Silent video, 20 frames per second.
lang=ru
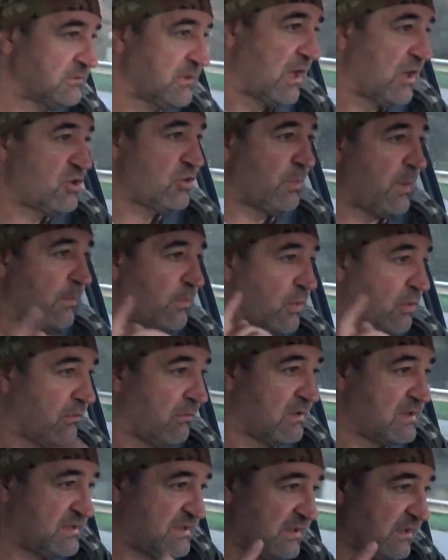хочу
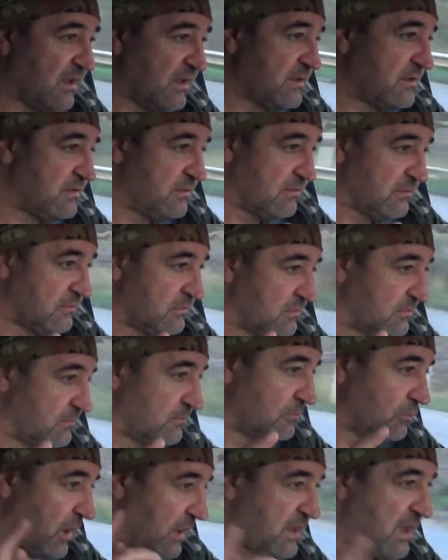попробовать сделать,
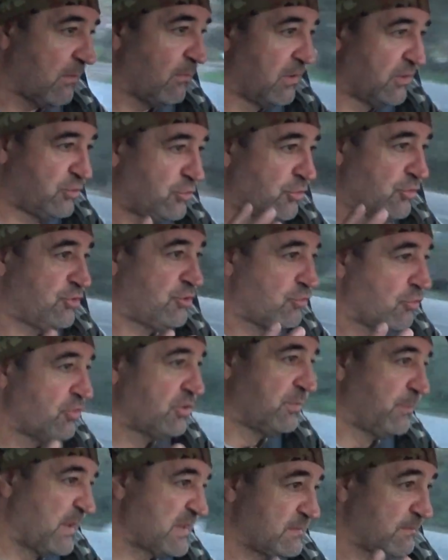ну хотя бы
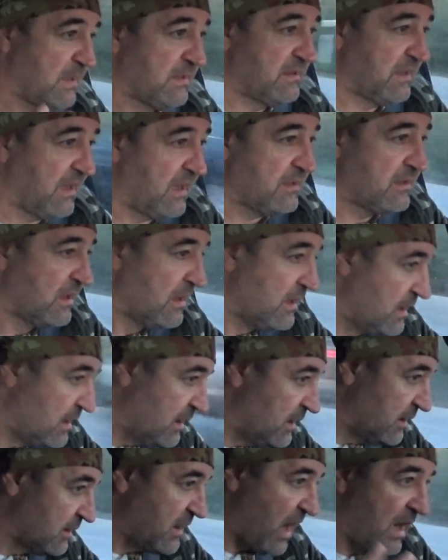чуть-чуть посмотреть,
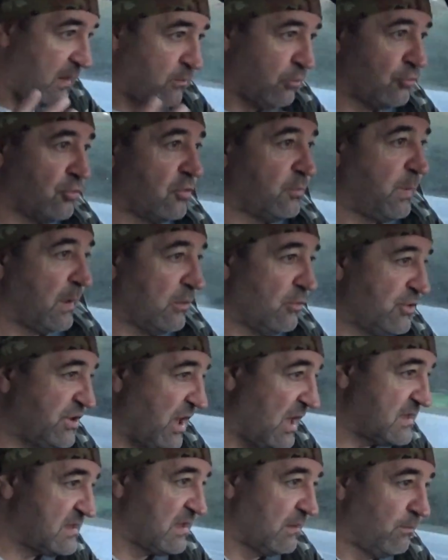как будут
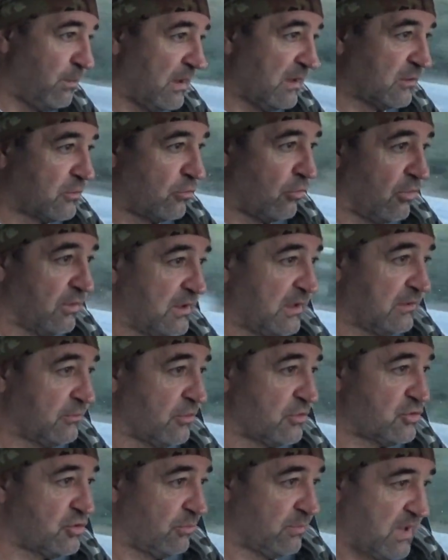получаться балконы. То
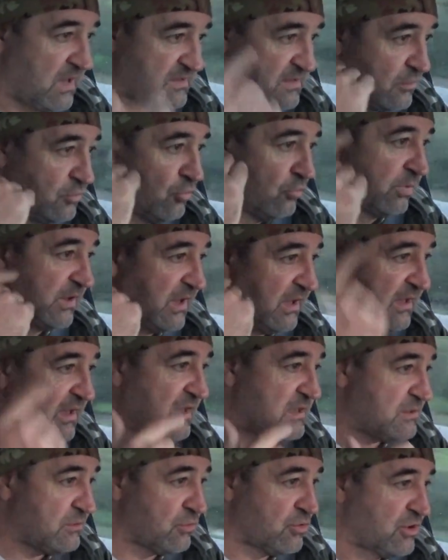есть у меня задумки
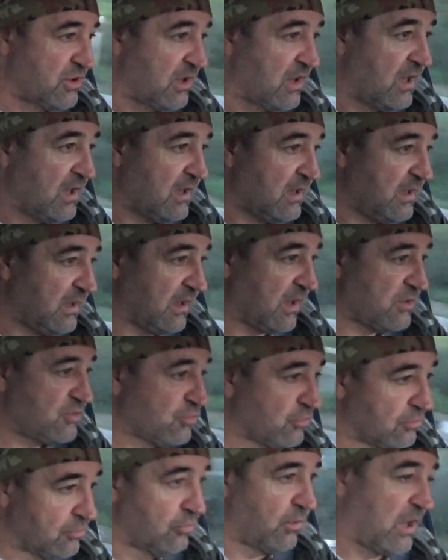есть уже. И
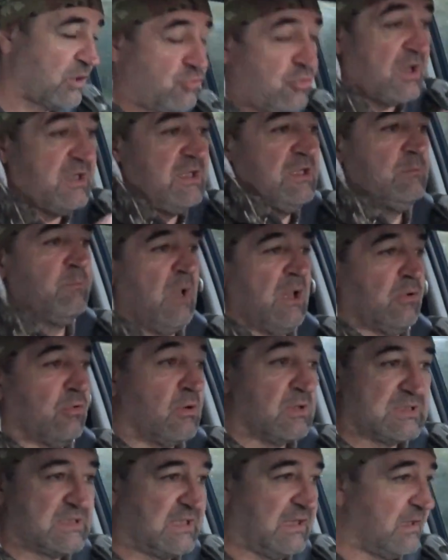хочу, ну, хочу один
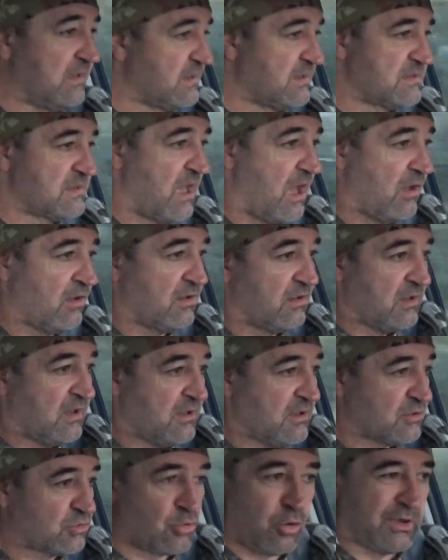балкон сделать. Не знаю,
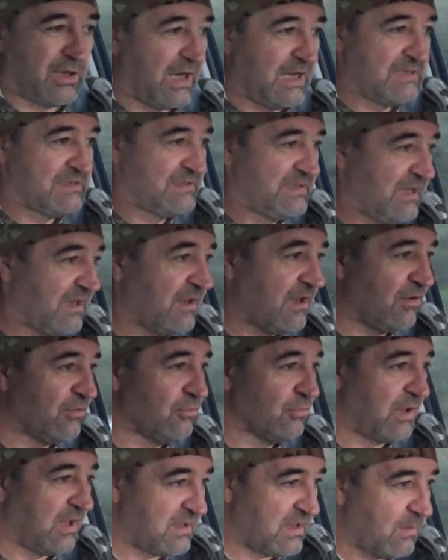сколько я сделаю,
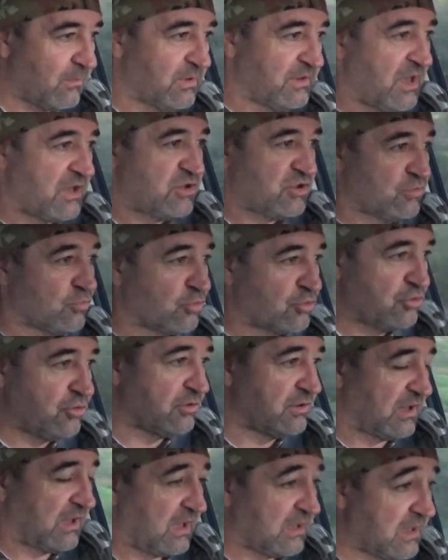ну, хотя бы начну
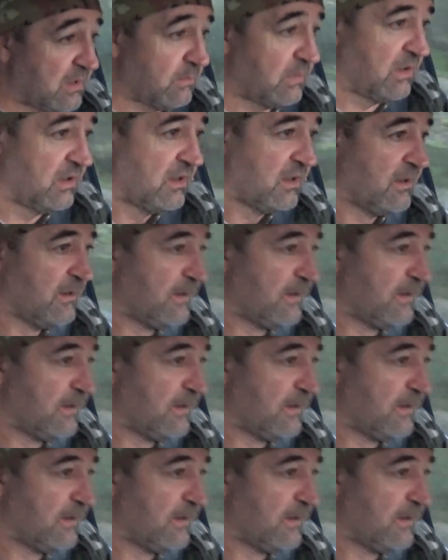что-то, хотя бы,